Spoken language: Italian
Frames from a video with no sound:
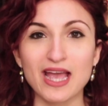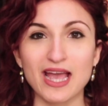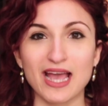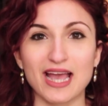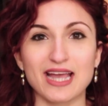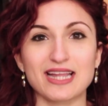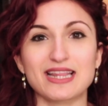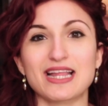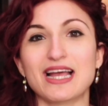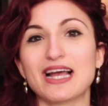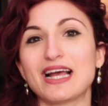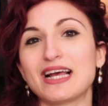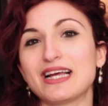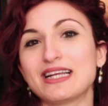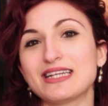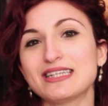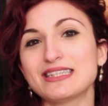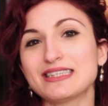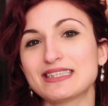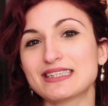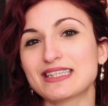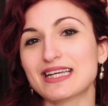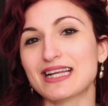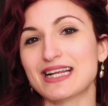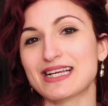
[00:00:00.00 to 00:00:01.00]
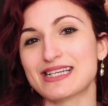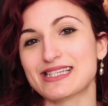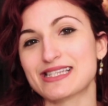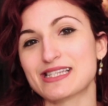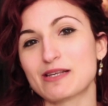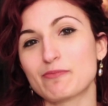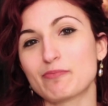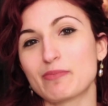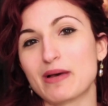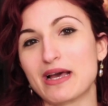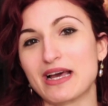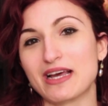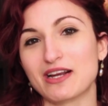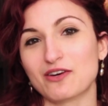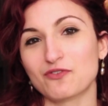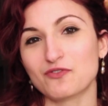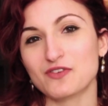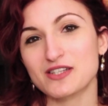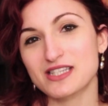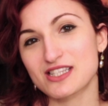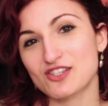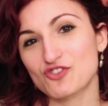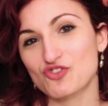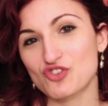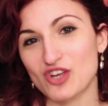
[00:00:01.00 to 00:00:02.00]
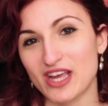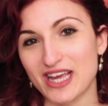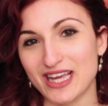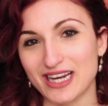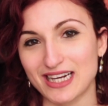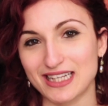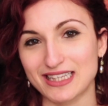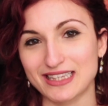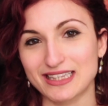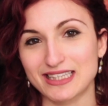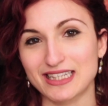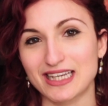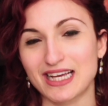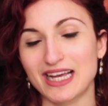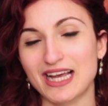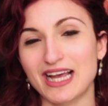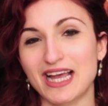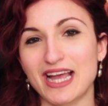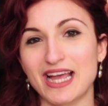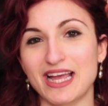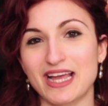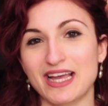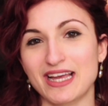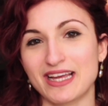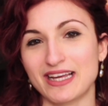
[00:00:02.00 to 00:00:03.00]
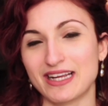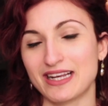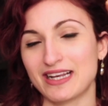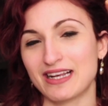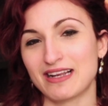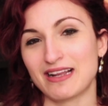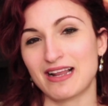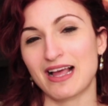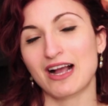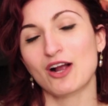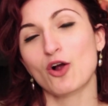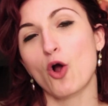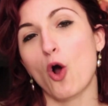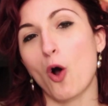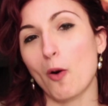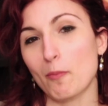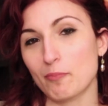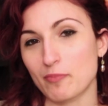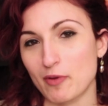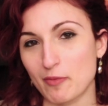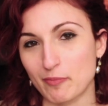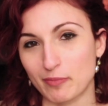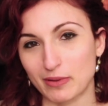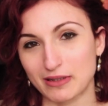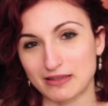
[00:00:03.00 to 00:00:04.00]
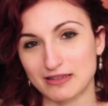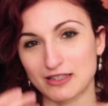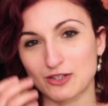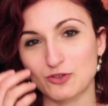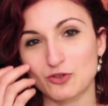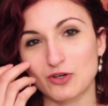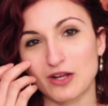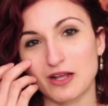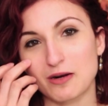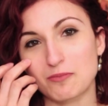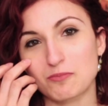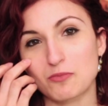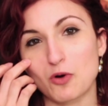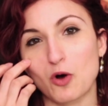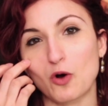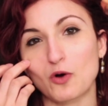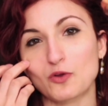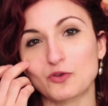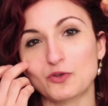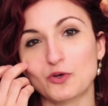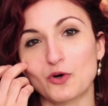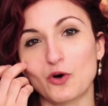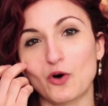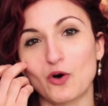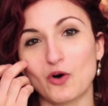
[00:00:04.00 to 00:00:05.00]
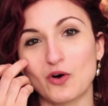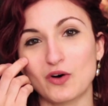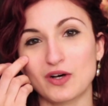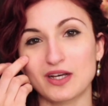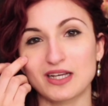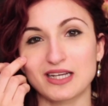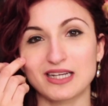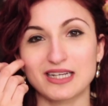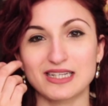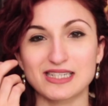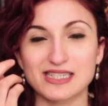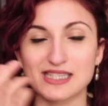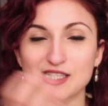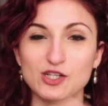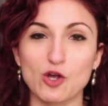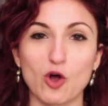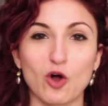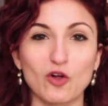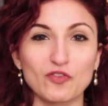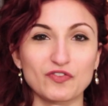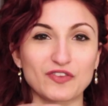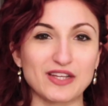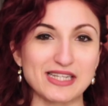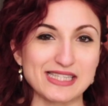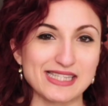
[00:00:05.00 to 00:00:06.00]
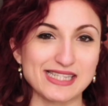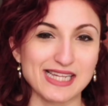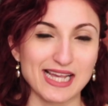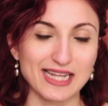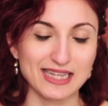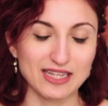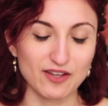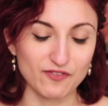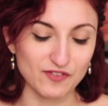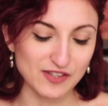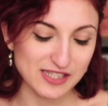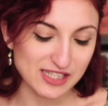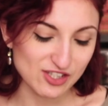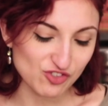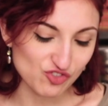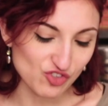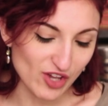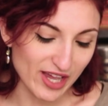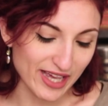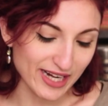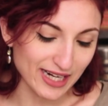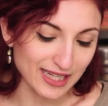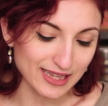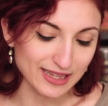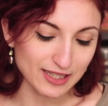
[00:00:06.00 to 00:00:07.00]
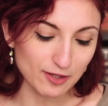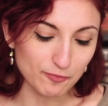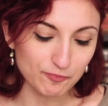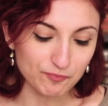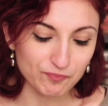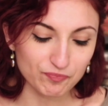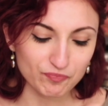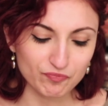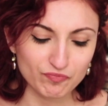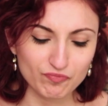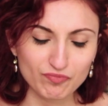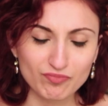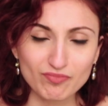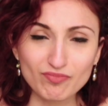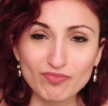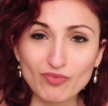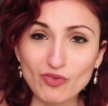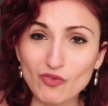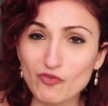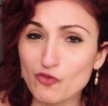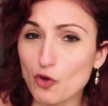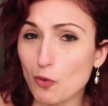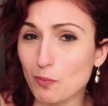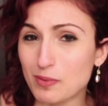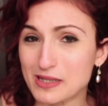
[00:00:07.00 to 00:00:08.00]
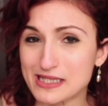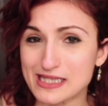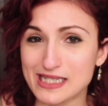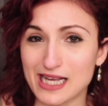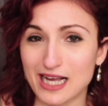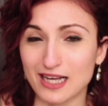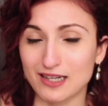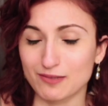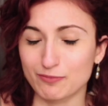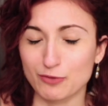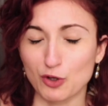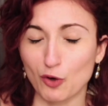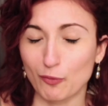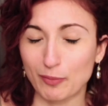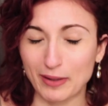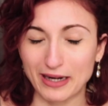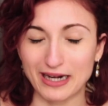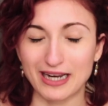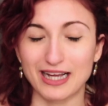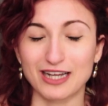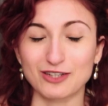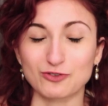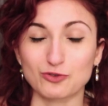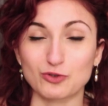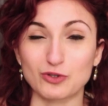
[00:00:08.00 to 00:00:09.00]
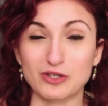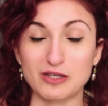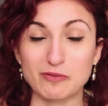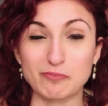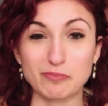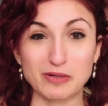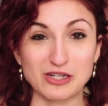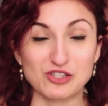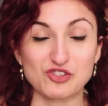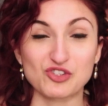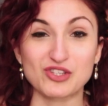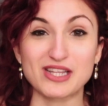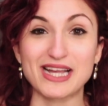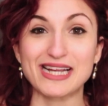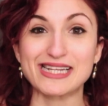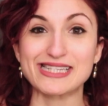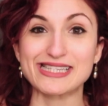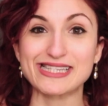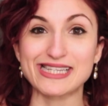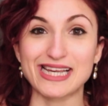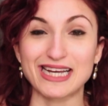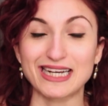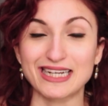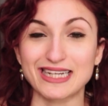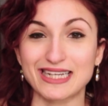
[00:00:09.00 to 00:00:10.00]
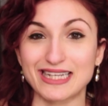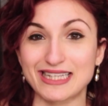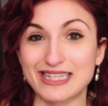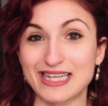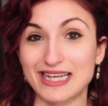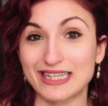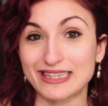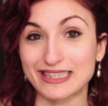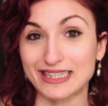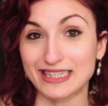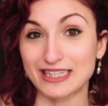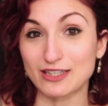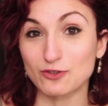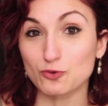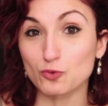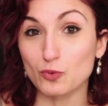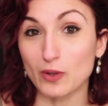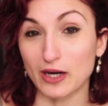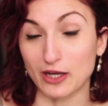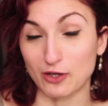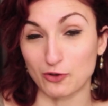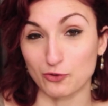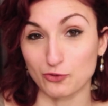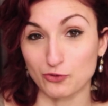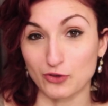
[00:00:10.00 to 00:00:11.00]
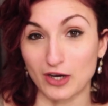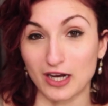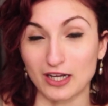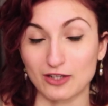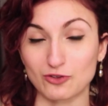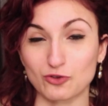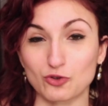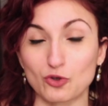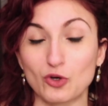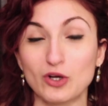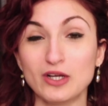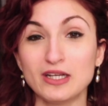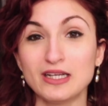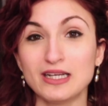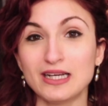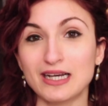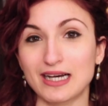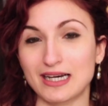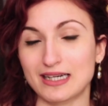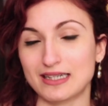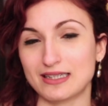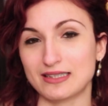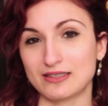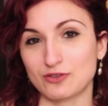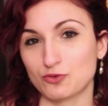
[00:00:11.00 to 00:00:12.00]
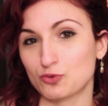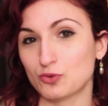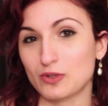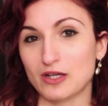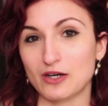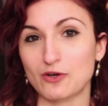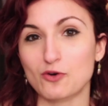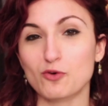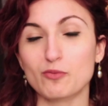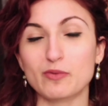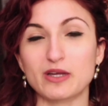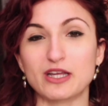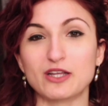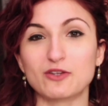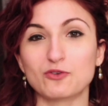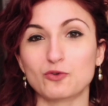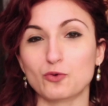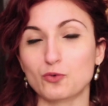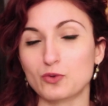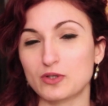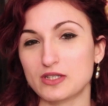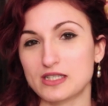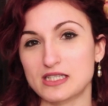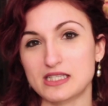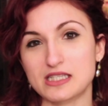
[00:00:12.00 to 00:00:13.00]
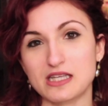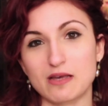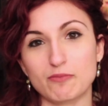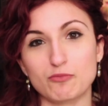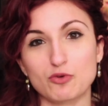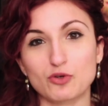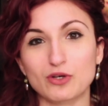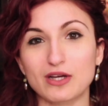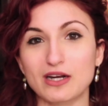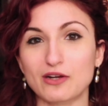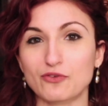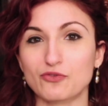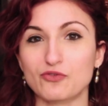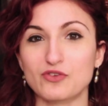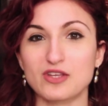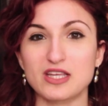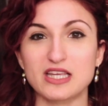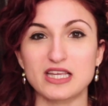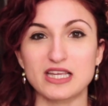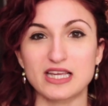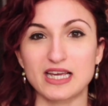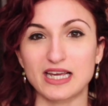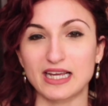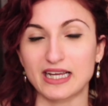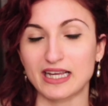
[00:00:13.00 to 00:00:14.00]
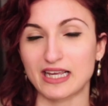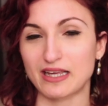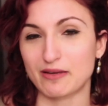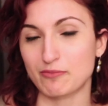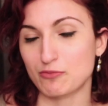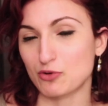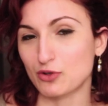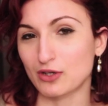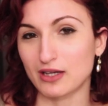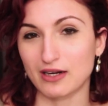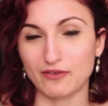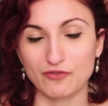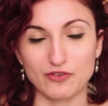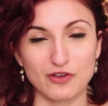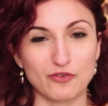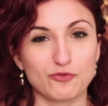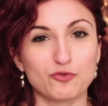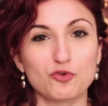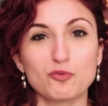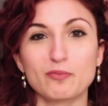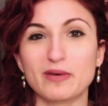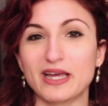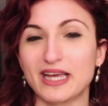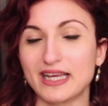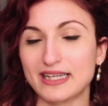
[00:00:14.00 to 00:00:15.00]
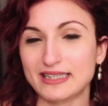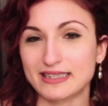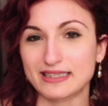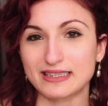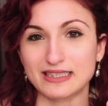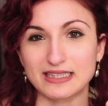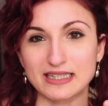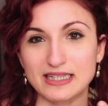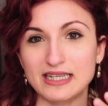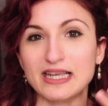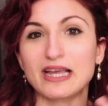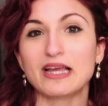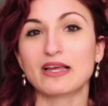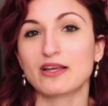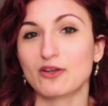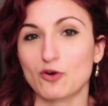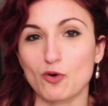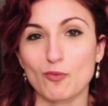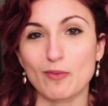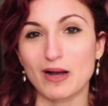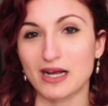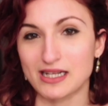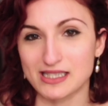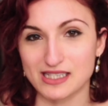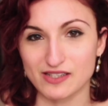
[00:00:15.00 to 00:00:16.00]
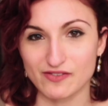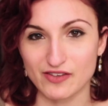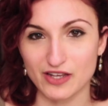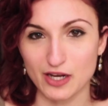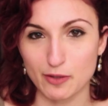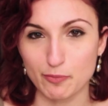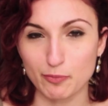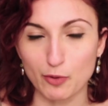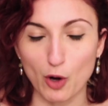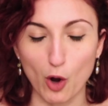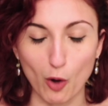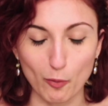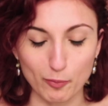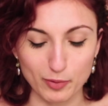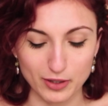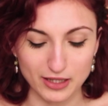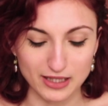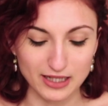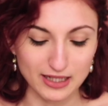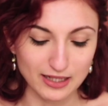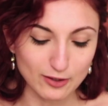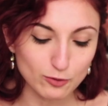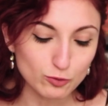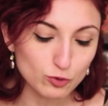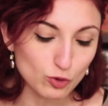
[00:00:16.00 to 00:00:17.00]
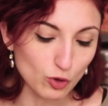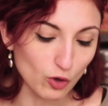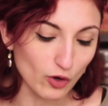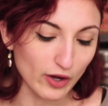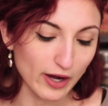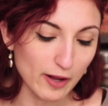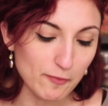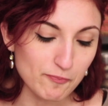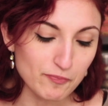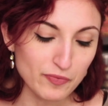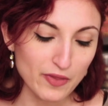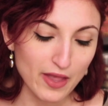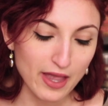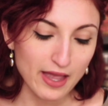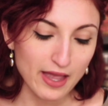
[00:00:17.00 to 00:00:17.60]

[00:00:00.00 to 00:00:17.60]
ed è l'interesse per Fitzgerald e la coppia, in particolar modo eh, Scott e Zelda Fitzgerald. Vi ho, vi ho, parlato in precedenza anche di altre letture che ho fatto eh, sull'argomento, quindi sia biografie che biografie a fumetti che romanzi veri e propri dell'autore.